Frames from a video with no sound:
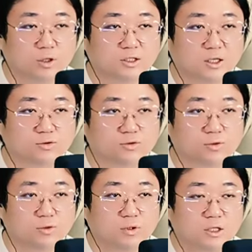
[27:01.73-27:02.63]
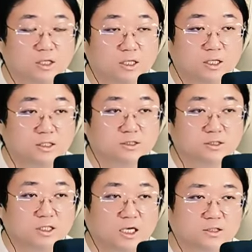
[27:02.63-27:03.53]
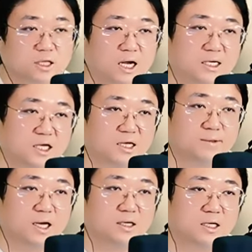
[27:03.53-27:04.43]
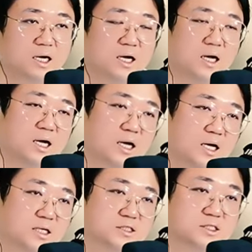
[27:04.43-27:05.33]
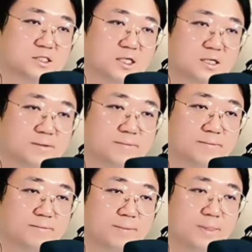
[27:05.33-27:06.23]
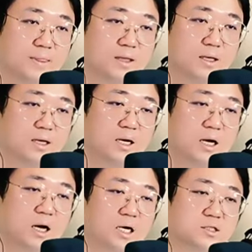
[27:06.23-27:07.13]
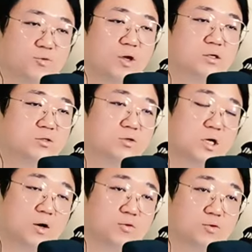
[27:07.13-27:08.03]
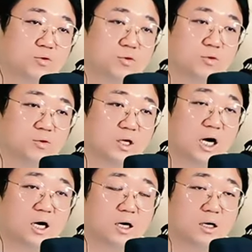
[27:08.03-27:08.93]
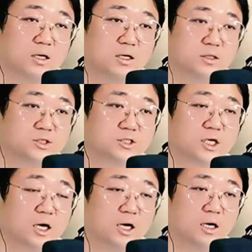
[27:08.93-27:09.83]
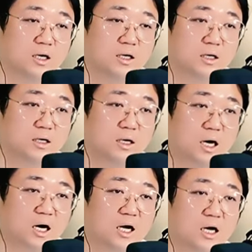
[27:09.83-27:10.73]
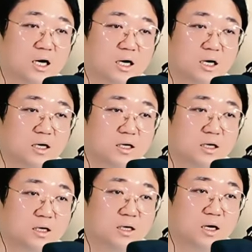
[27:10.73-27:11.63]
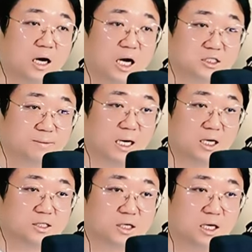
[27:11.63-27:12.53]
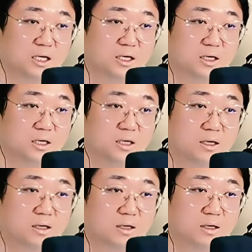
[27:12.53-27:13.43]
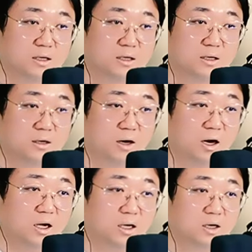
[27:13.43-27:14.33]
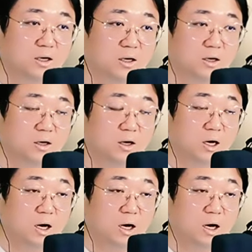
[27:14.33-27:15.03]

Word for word: 오케이 어, 딱 요정도 자갈 타이밍 알.. 야 하, 진짜 아니 왜 그러냐고 야 잭잭아 아가야 하지 말라니까? 어? 그 타이밍이 왔는데